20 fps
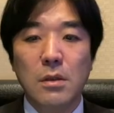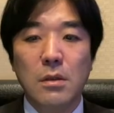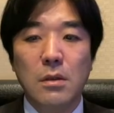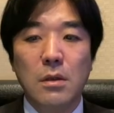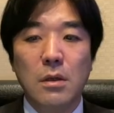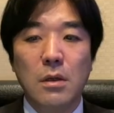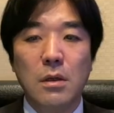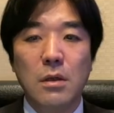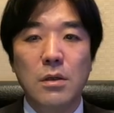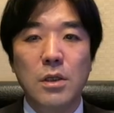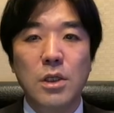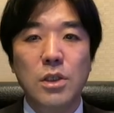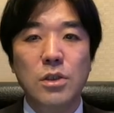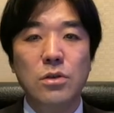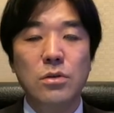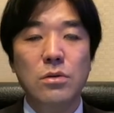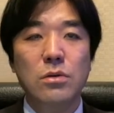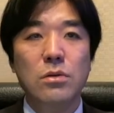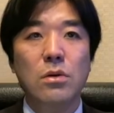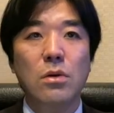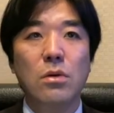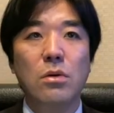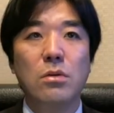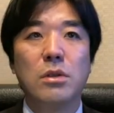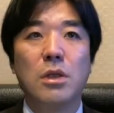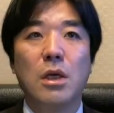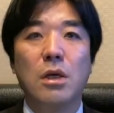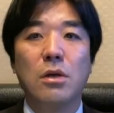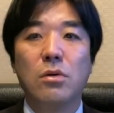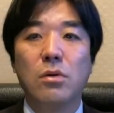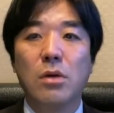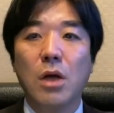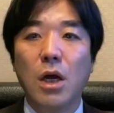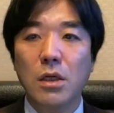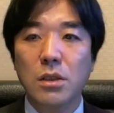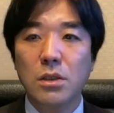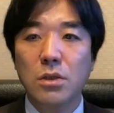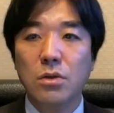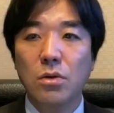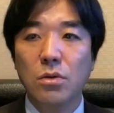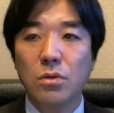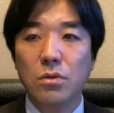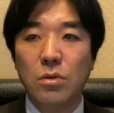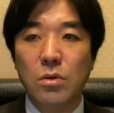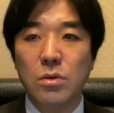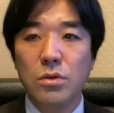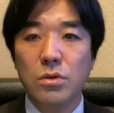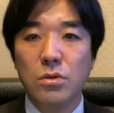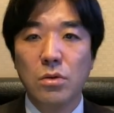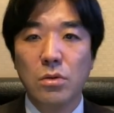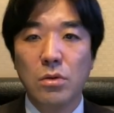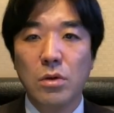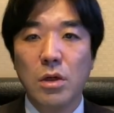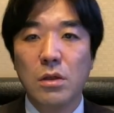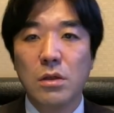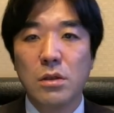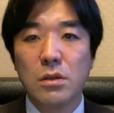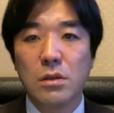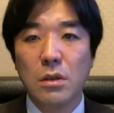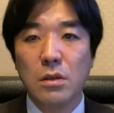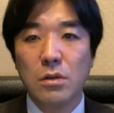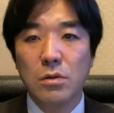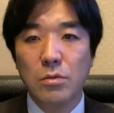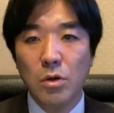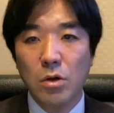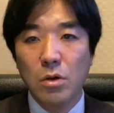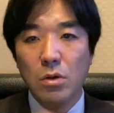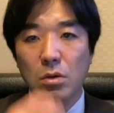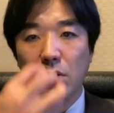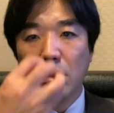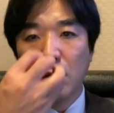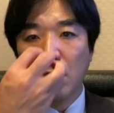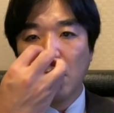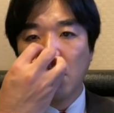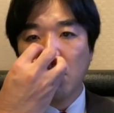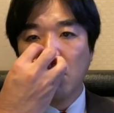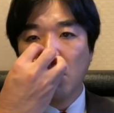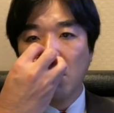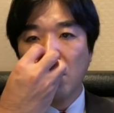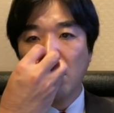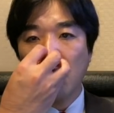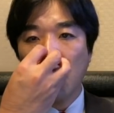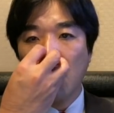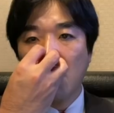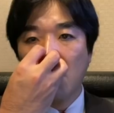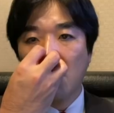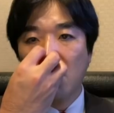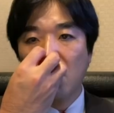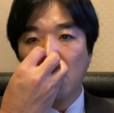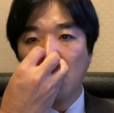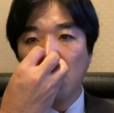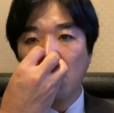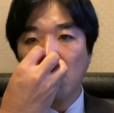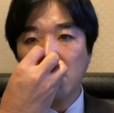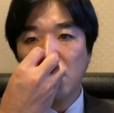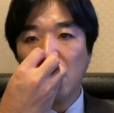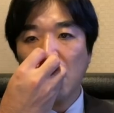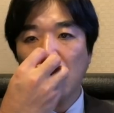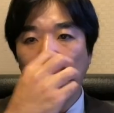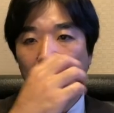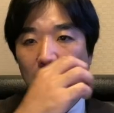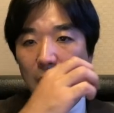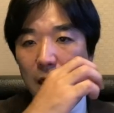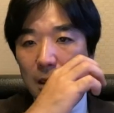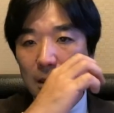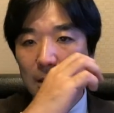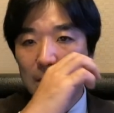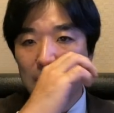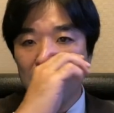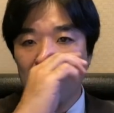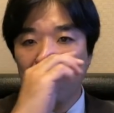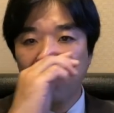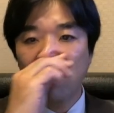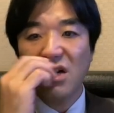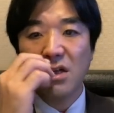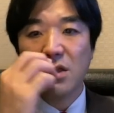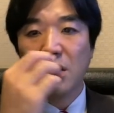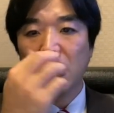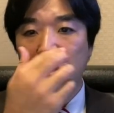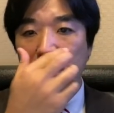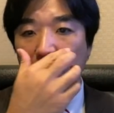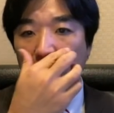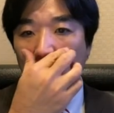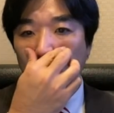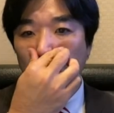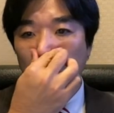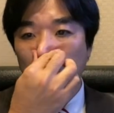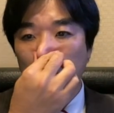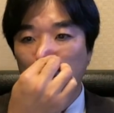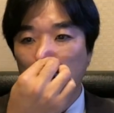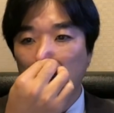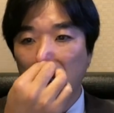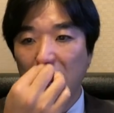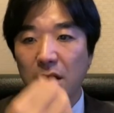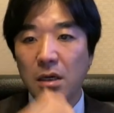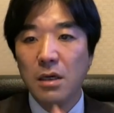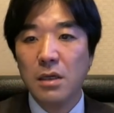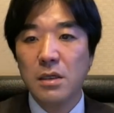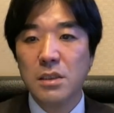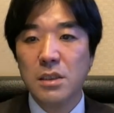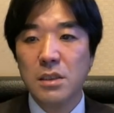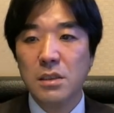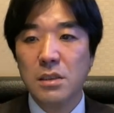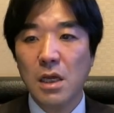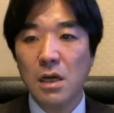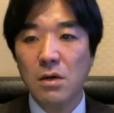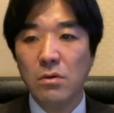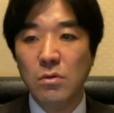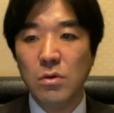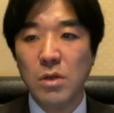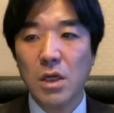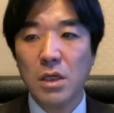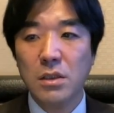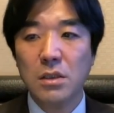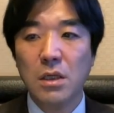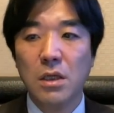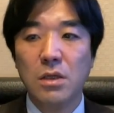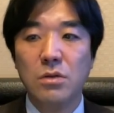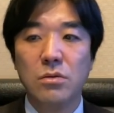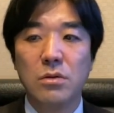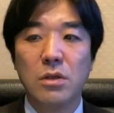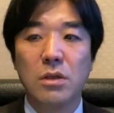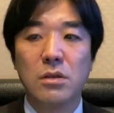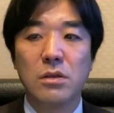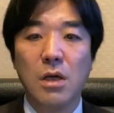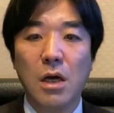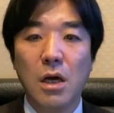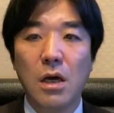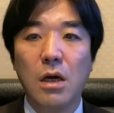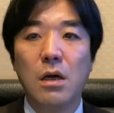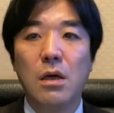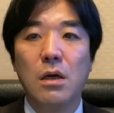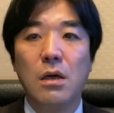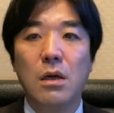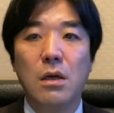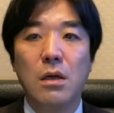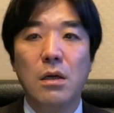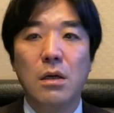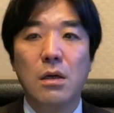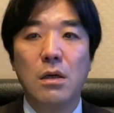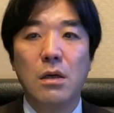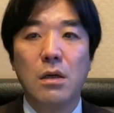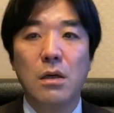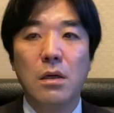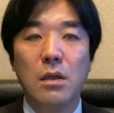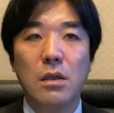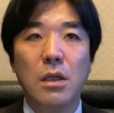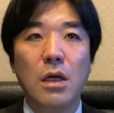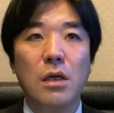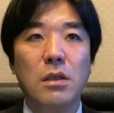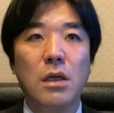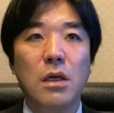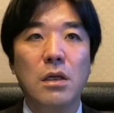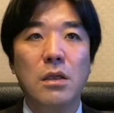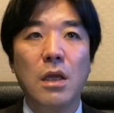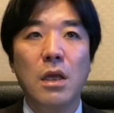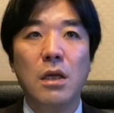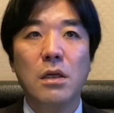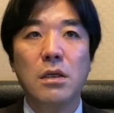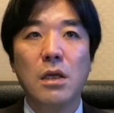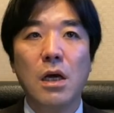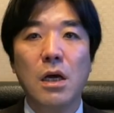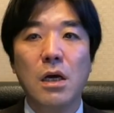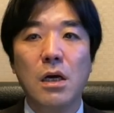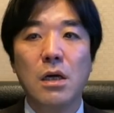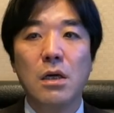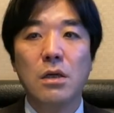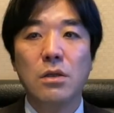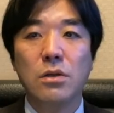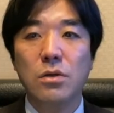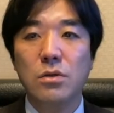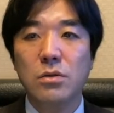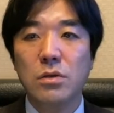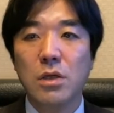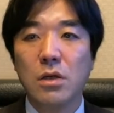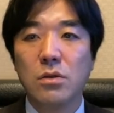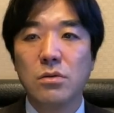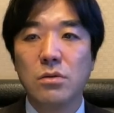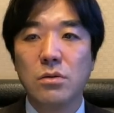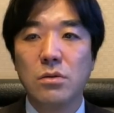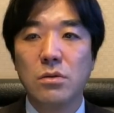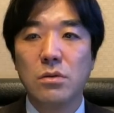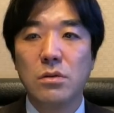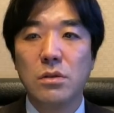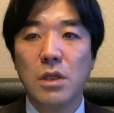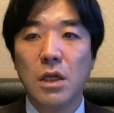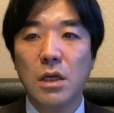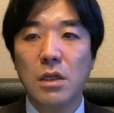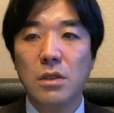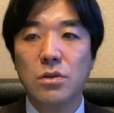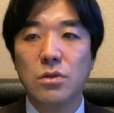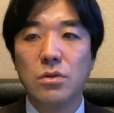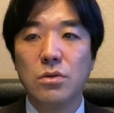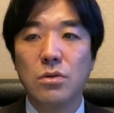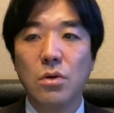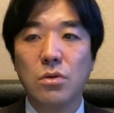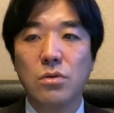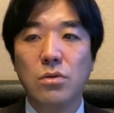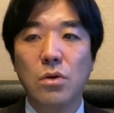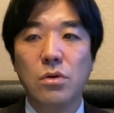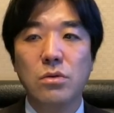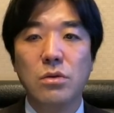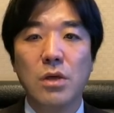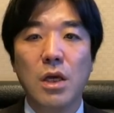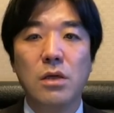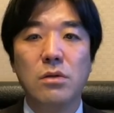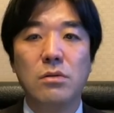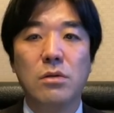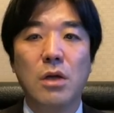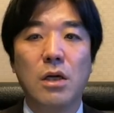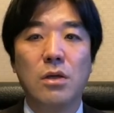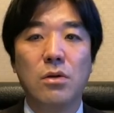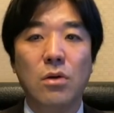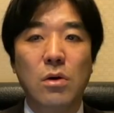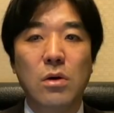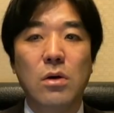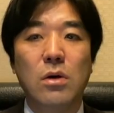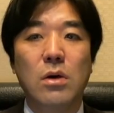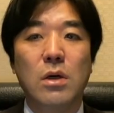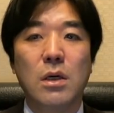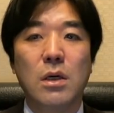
二重行政の解消ということなんですけれども、これは大阪府がですね、試算を出しているんですが、大体年間976億円ぐらいの、